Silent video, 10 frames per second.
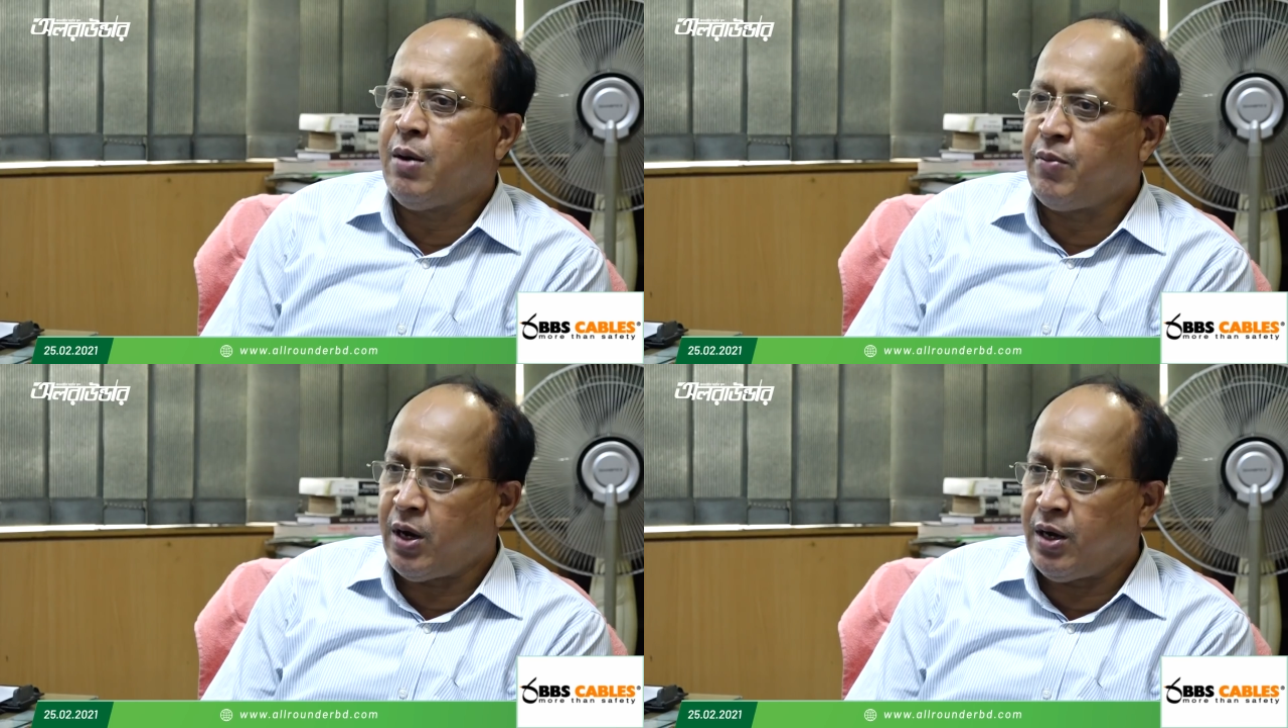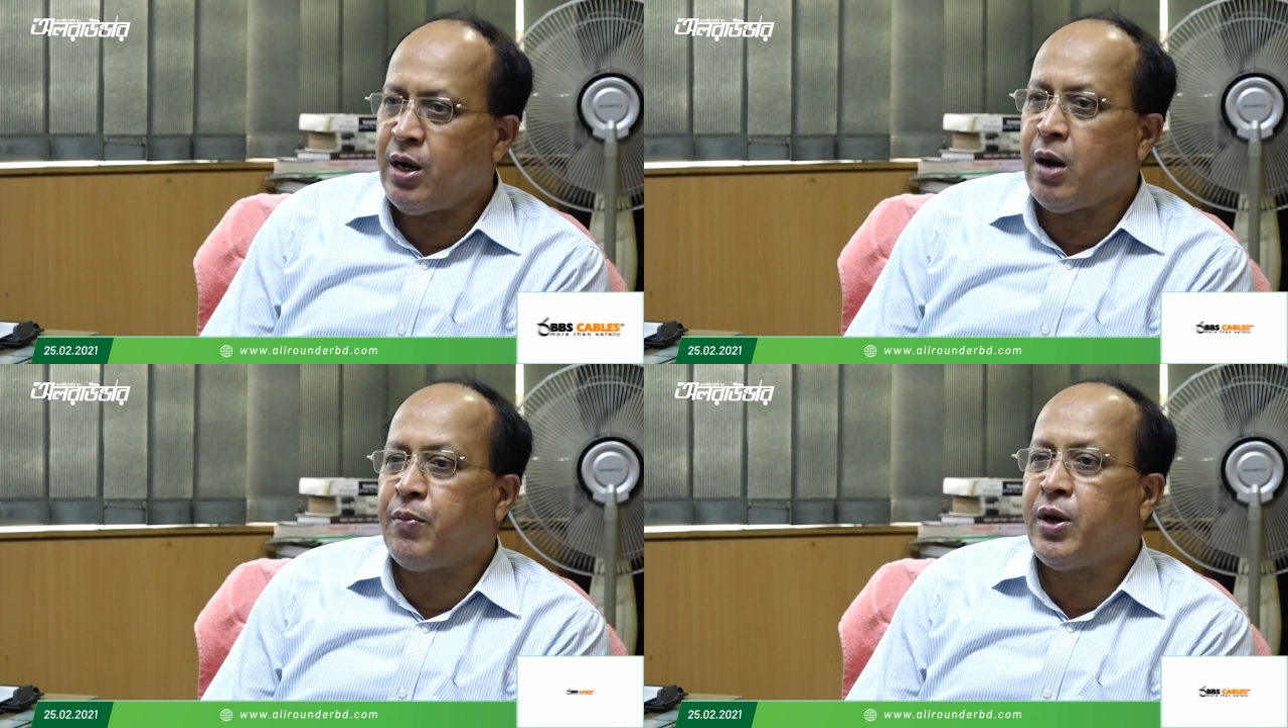আমরা
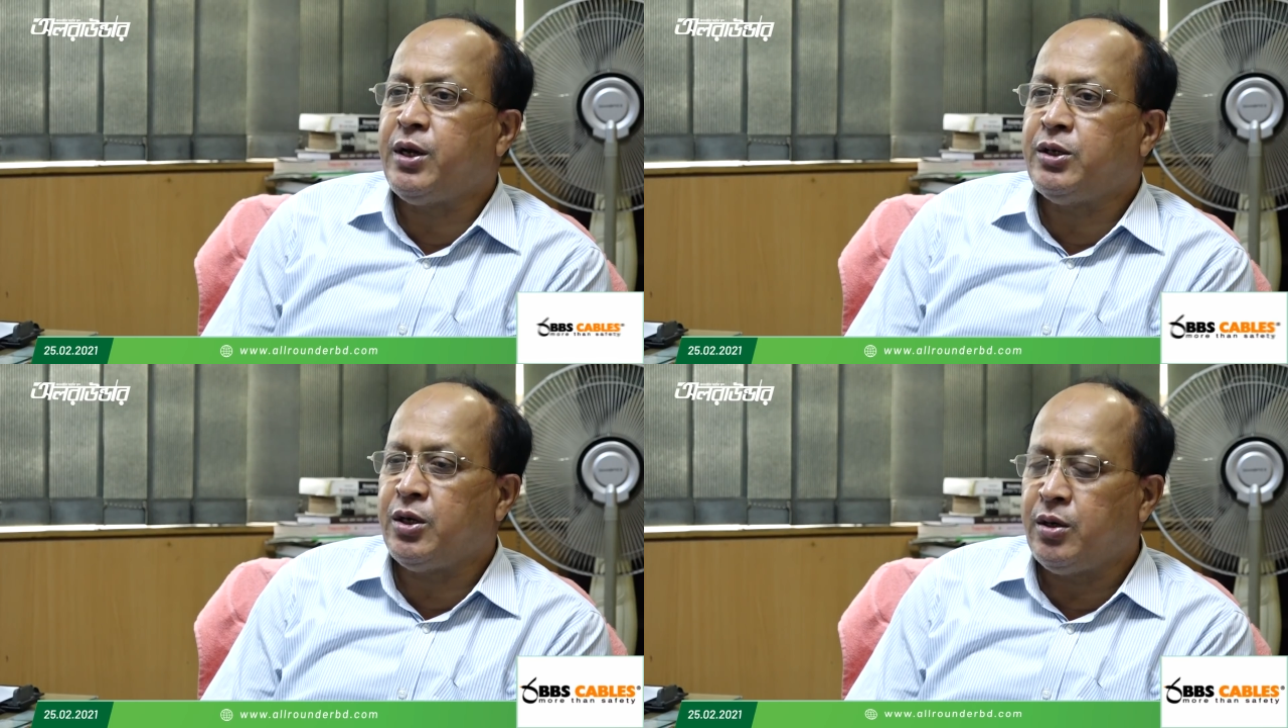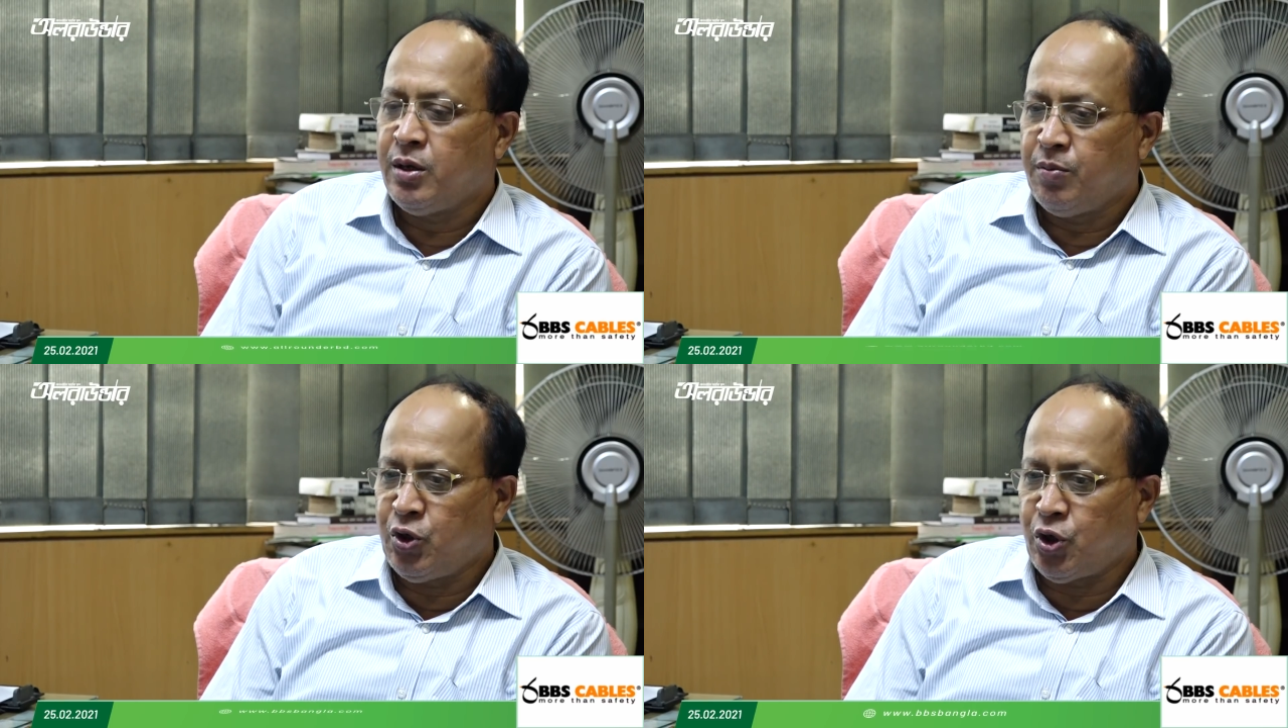এই আপনার এই যে
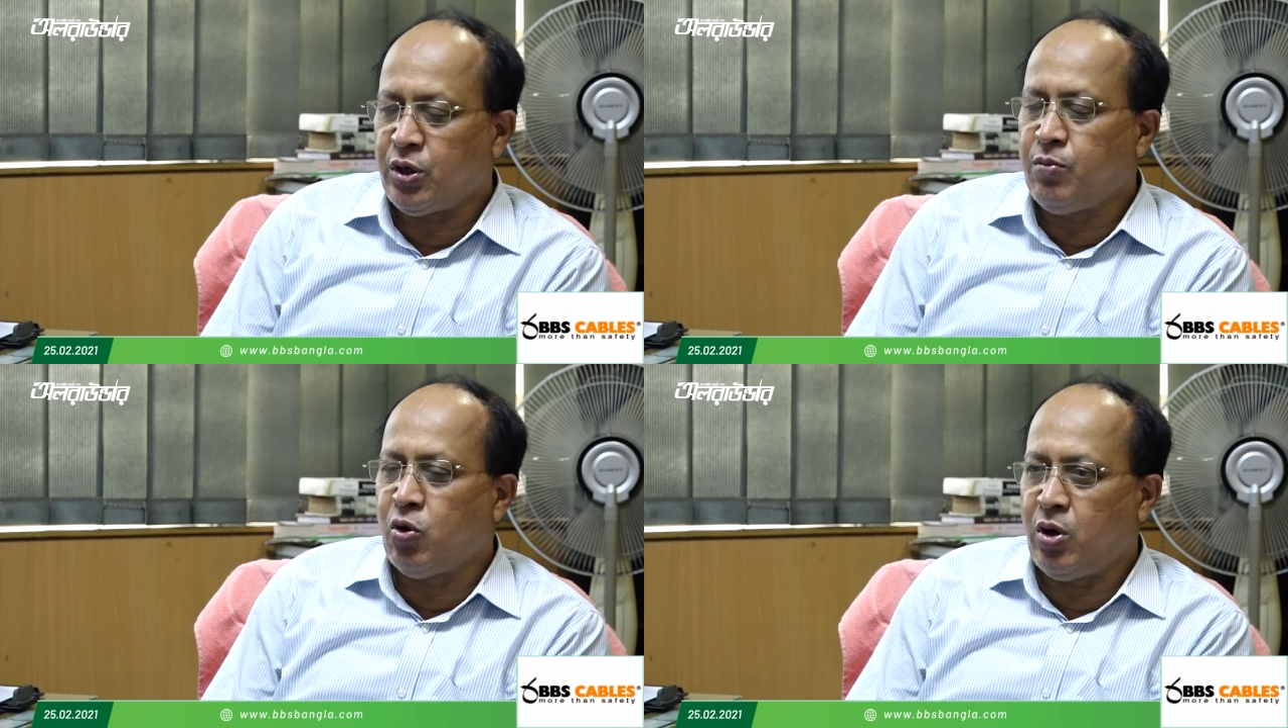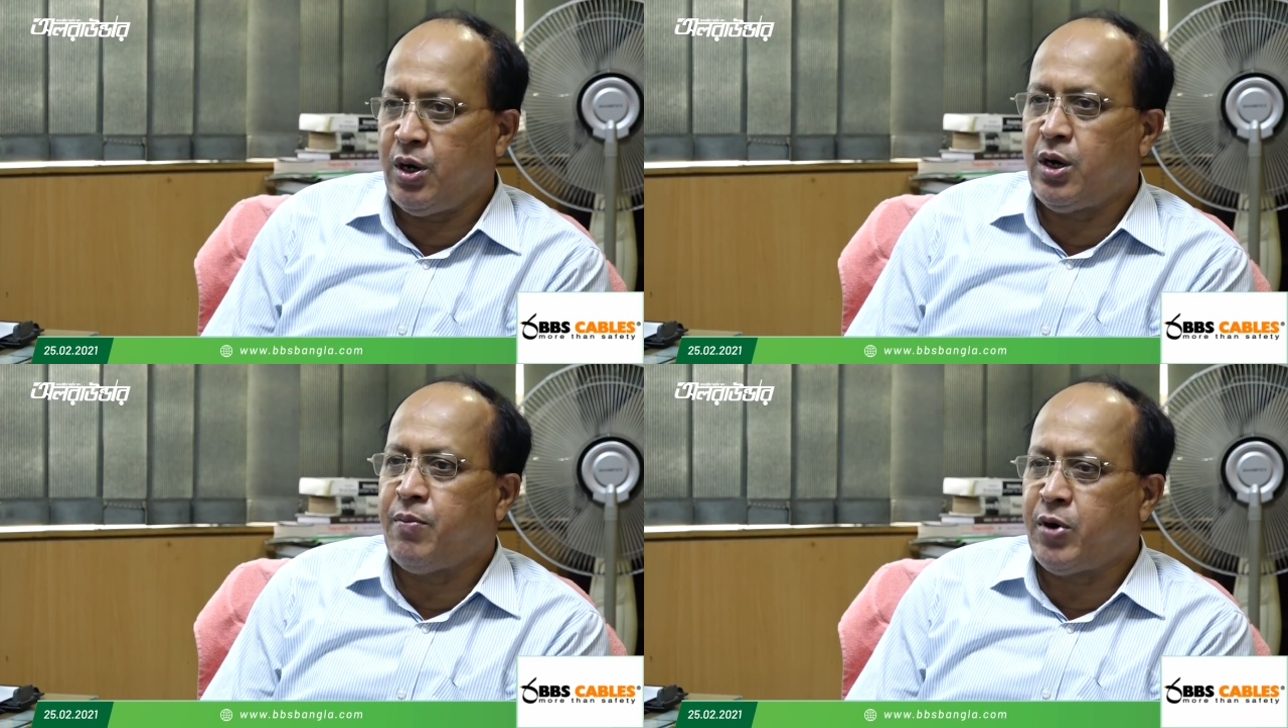বিষয়টি
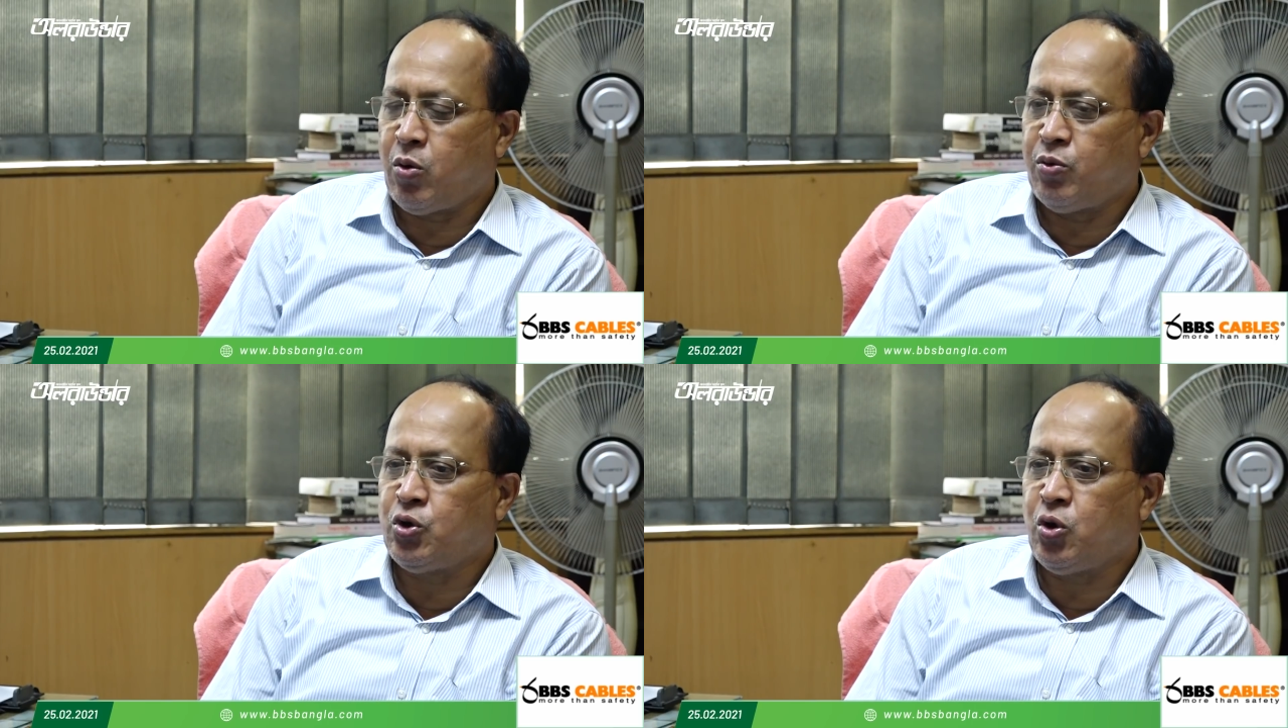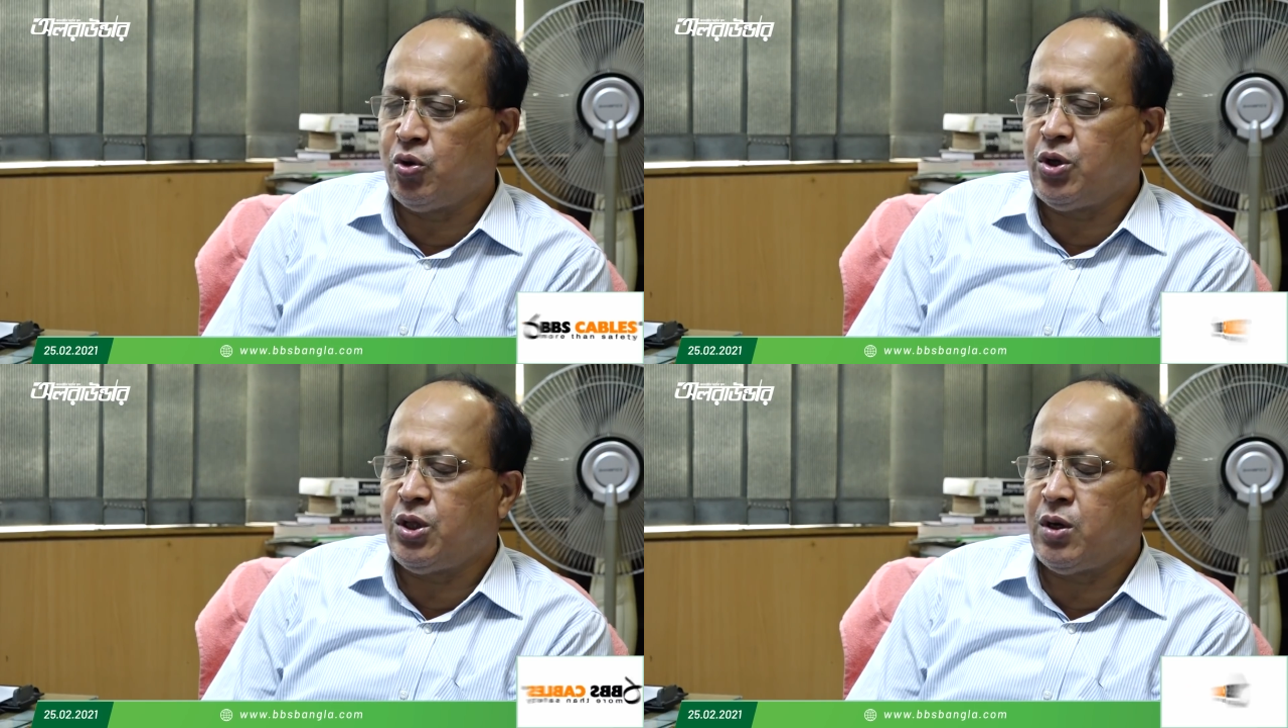বললেন এর আমরা অবশ্যই
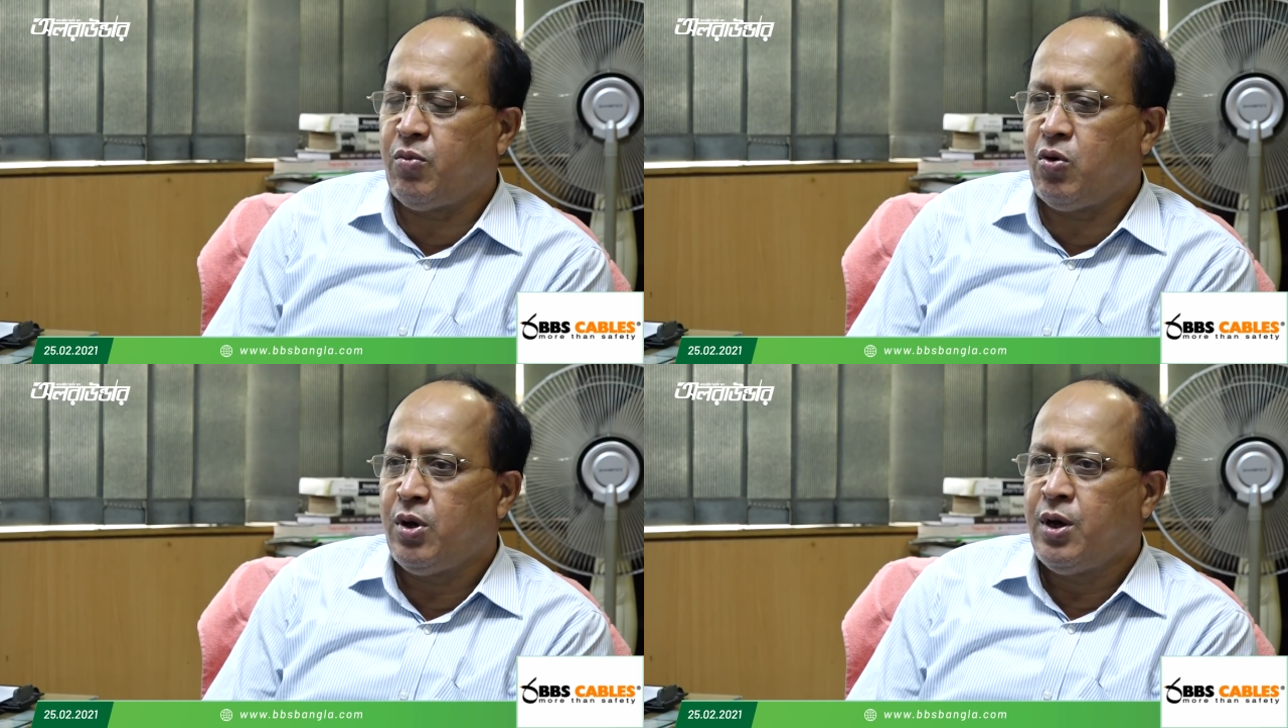খতিয়ে দেখব